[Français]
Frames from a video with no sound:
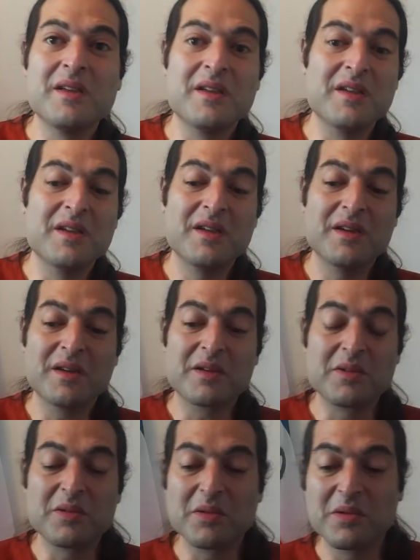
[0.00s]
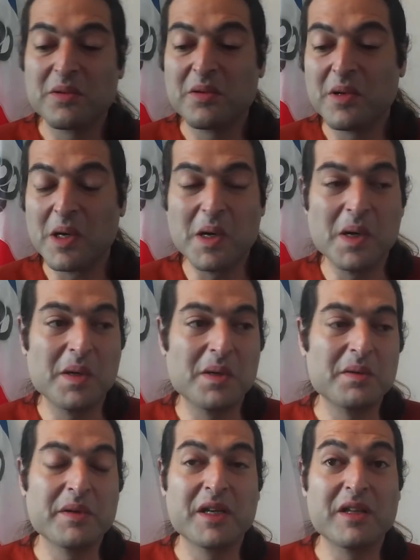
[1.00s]
Et euh, que,
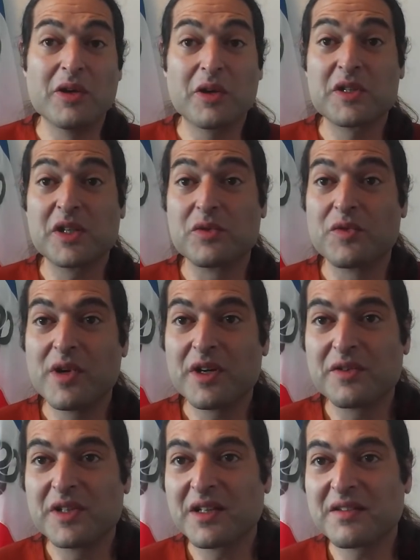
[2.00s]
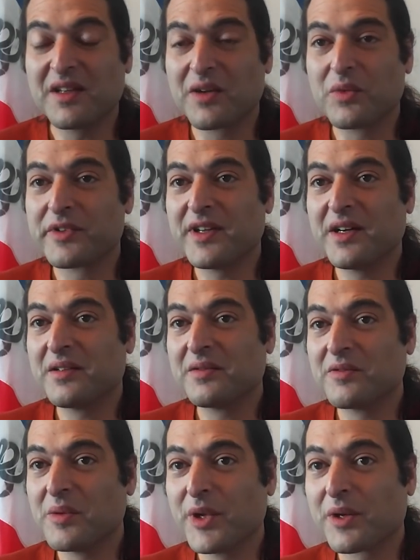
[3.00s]
euh, et d'ailleurs que ça se voit, je veux dire, c'est un constat, hein,
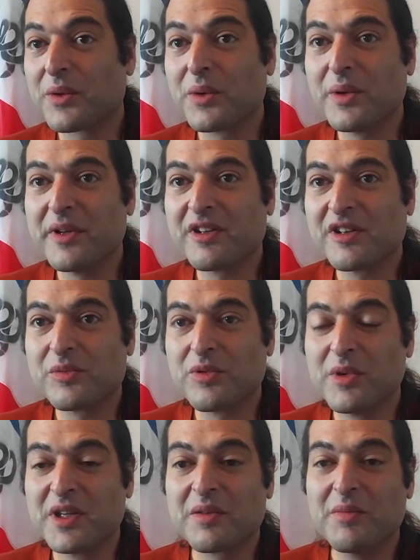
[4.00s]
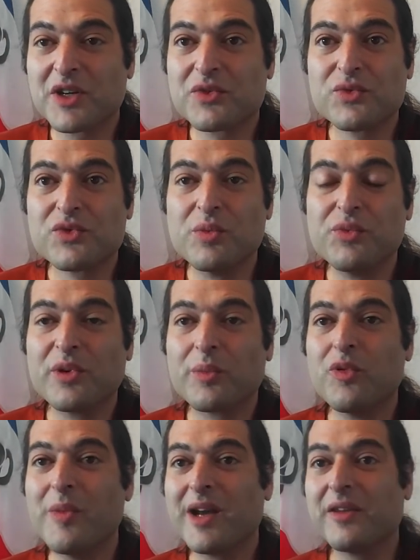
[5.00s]
on voit bien que les services publics marchent tous de plus en
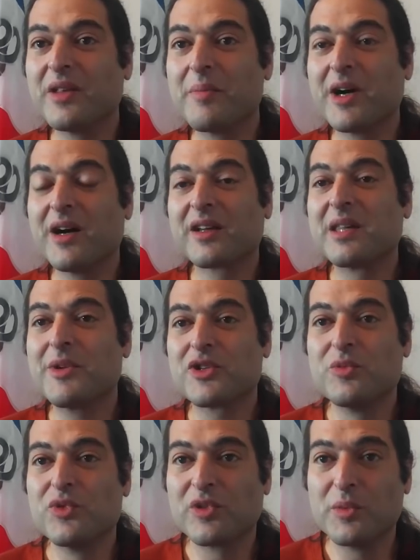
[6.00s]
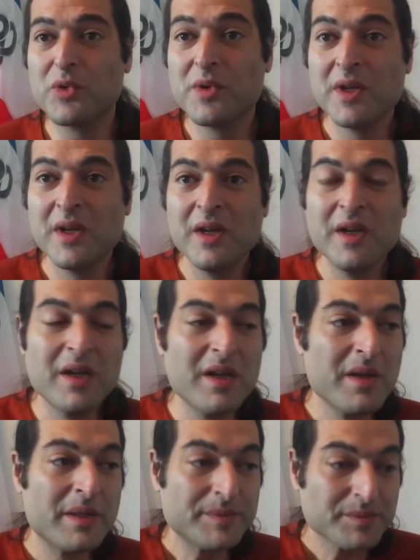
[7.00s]
plus mal, il n'y en a pas un qui marche de mieux en mieux.
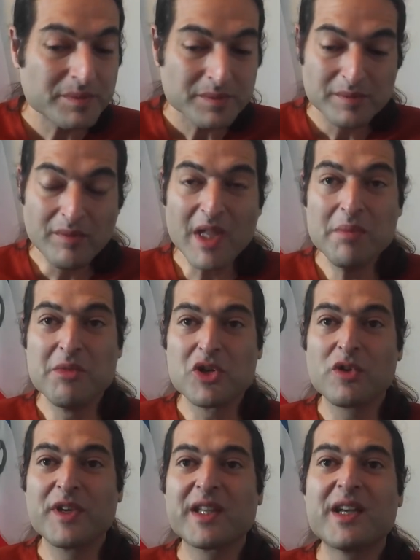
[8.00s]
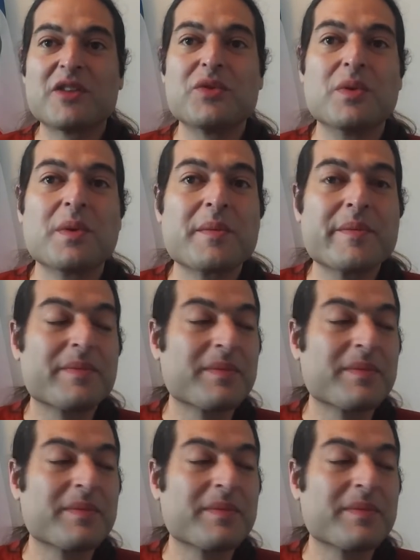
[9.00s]
Mais je reviendrai là-dessus.